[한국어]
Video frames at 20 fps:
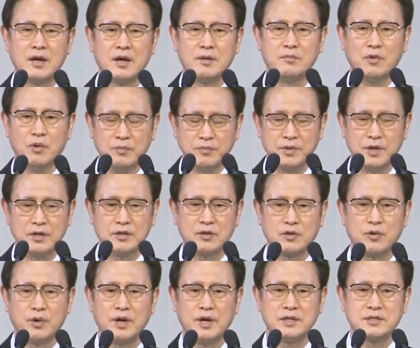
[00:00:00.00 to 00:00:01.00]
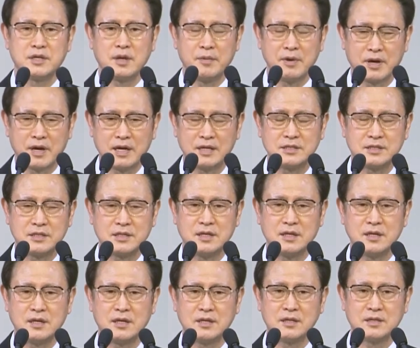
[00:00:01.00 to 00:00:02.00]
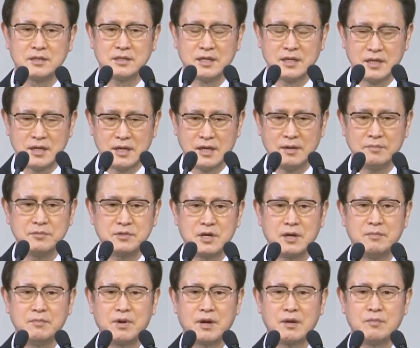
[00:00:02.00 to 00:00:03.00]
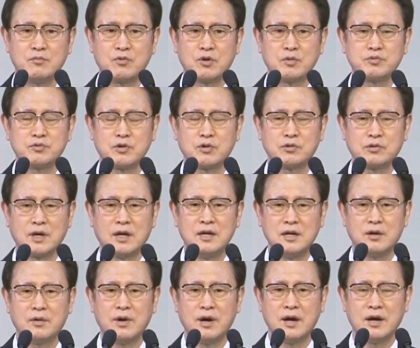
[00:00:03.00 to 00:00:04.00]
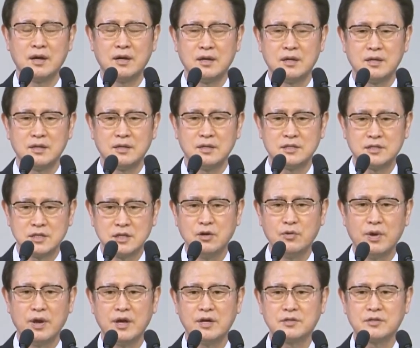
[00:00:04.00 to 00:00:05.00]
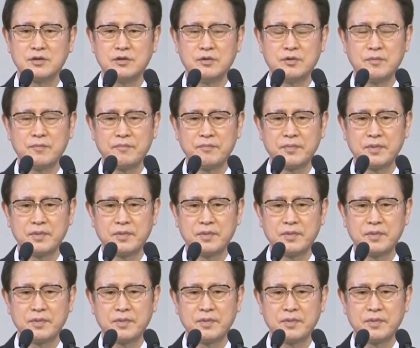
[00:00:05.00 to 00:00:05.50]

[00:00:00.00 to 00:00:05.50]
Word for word: 몸 된 교회 새벽같이 참 찬바람 무릅쓰고 달려와 실외에서요.